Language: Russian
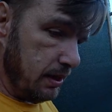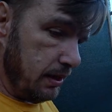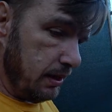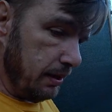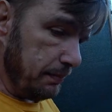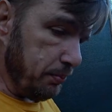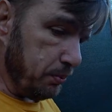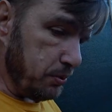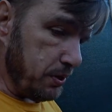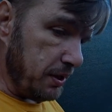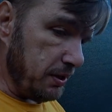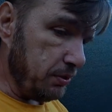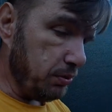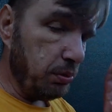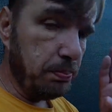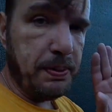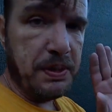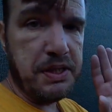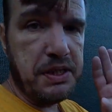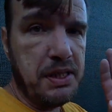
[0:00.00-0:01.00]
И пусть они тут
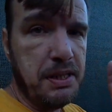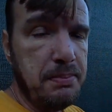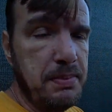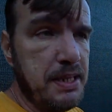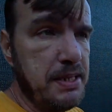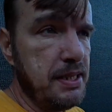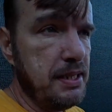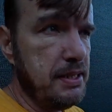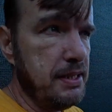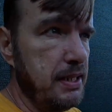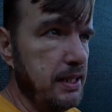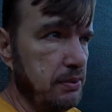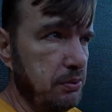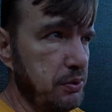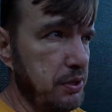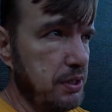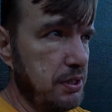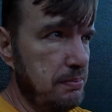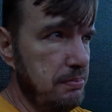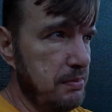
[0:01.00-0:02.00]
почти месяц сидят. У
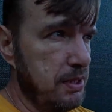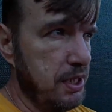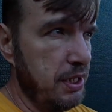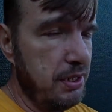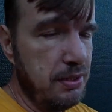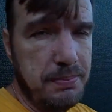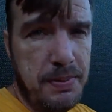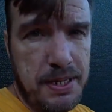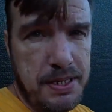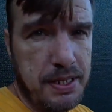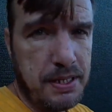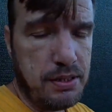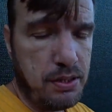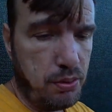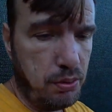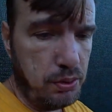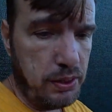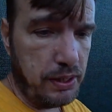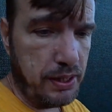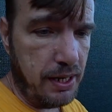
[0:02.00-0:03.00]
них же через месяц
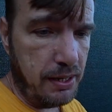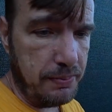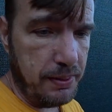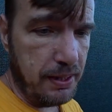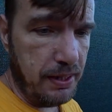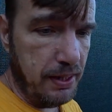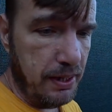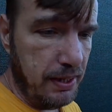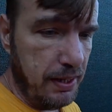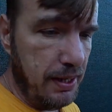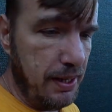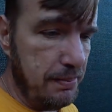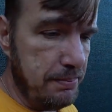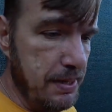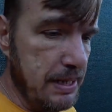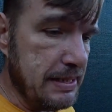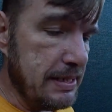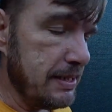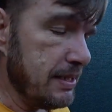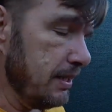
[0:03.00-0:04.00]
роды как бы.
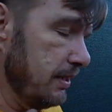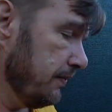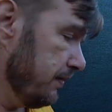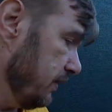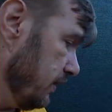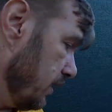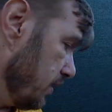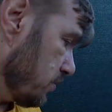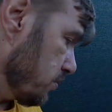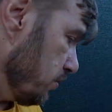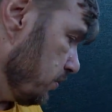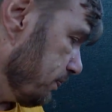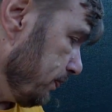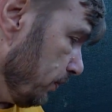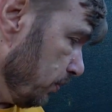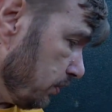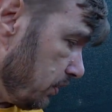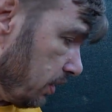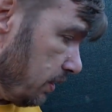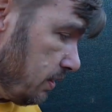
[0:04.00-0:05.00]
Месяц они вынашивают
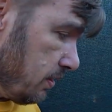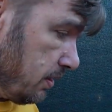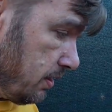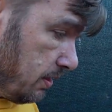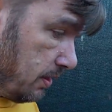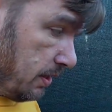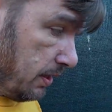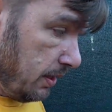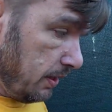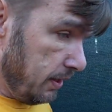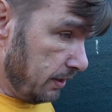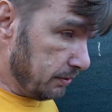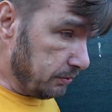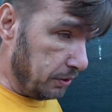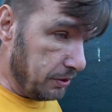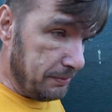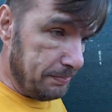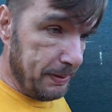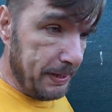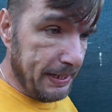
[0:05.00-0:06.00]
плод. То
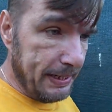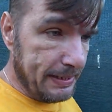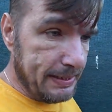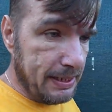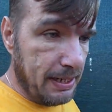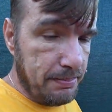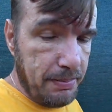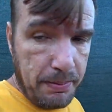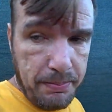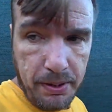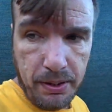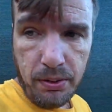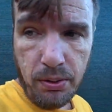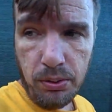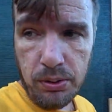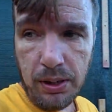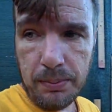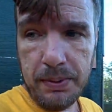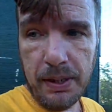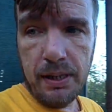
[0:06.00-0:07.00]
есть перед самыми
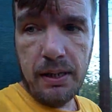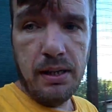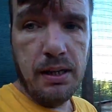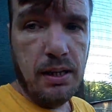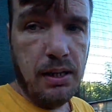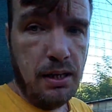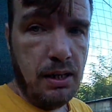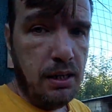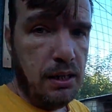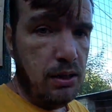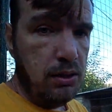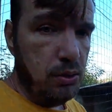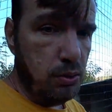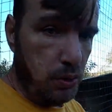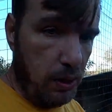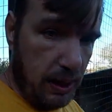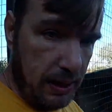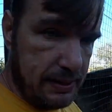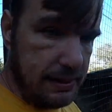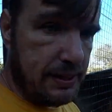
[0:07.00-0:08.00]
родами, ну,
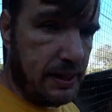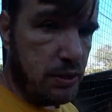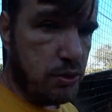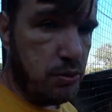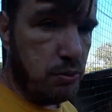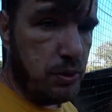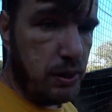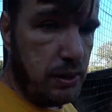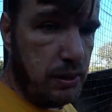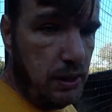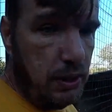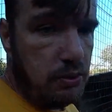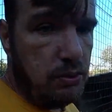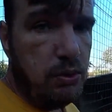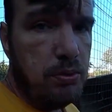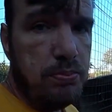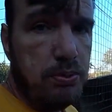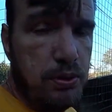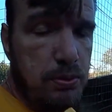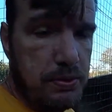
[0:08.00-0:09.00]
отсажу крыла, ну и
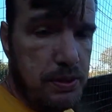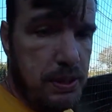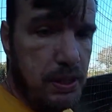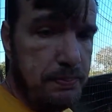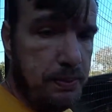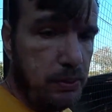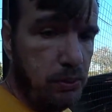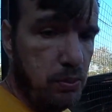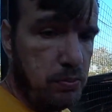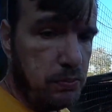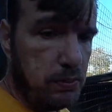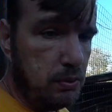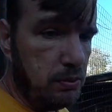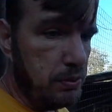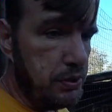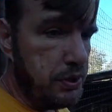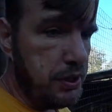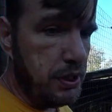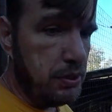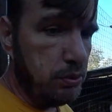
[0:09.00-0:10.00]
будем ждать потомства. То
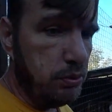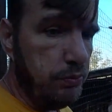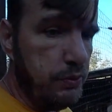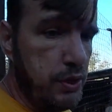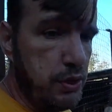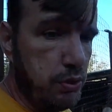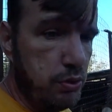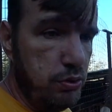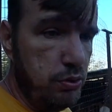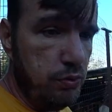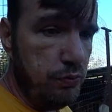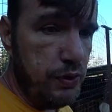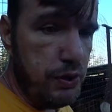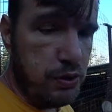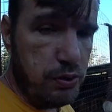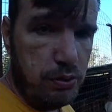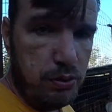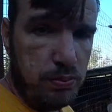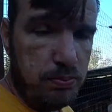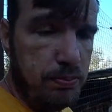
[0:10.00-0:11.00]
есть сейчас увижу, не
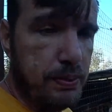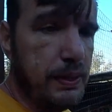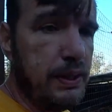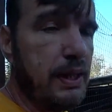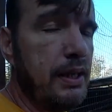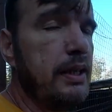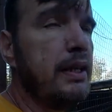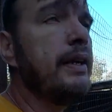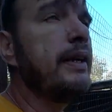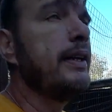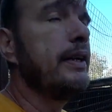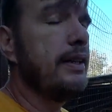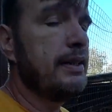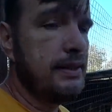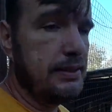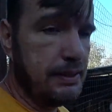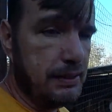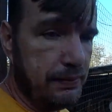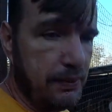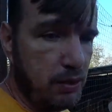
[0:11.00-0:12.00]
увижу, но было ли
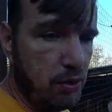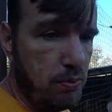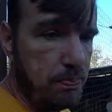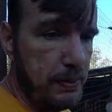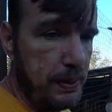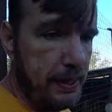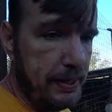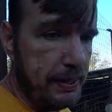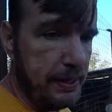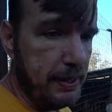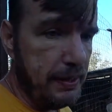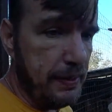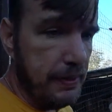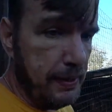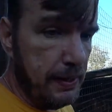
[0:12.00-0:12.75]
совокупление.